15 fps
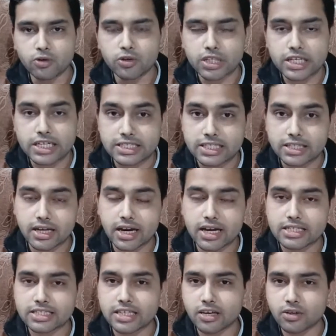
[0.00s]
पहलू होते हैं इसी
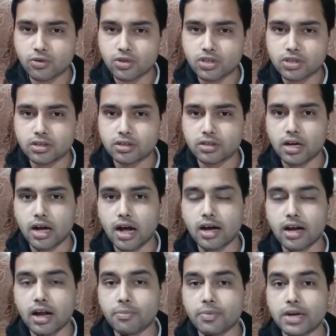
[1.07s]
तरह इसकी कुछ
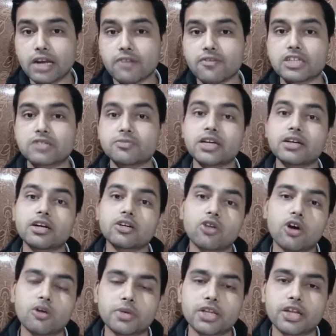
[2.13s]
अगर आप इन्वेस्टमेंट के
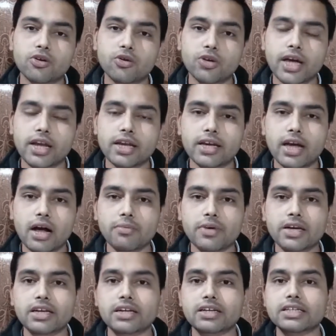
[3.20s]
तौर पे देखो यानी कि आप
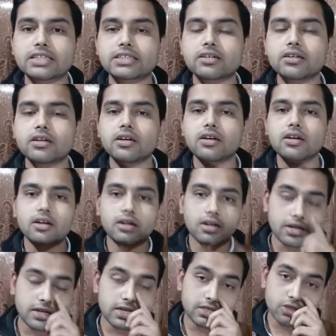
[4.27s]
एक
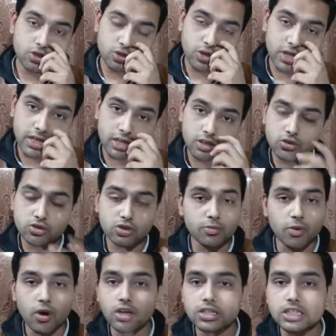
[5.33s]
रिस्क रिस्क तो देखिए
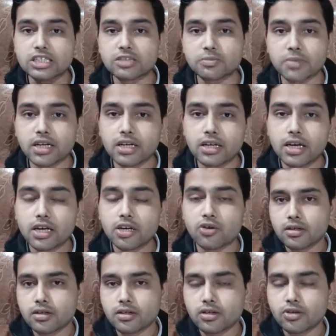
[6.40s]
दोस्तों बहुत है इसमें
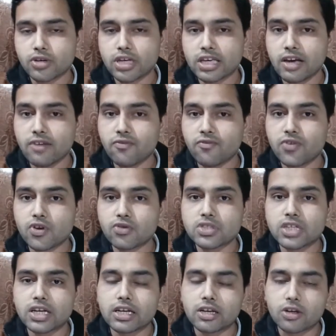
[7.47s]
क्योंकि ये
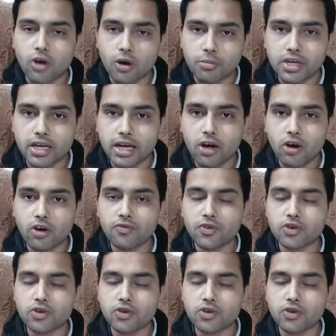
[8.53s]
फ्यूचर इकोनॉमी है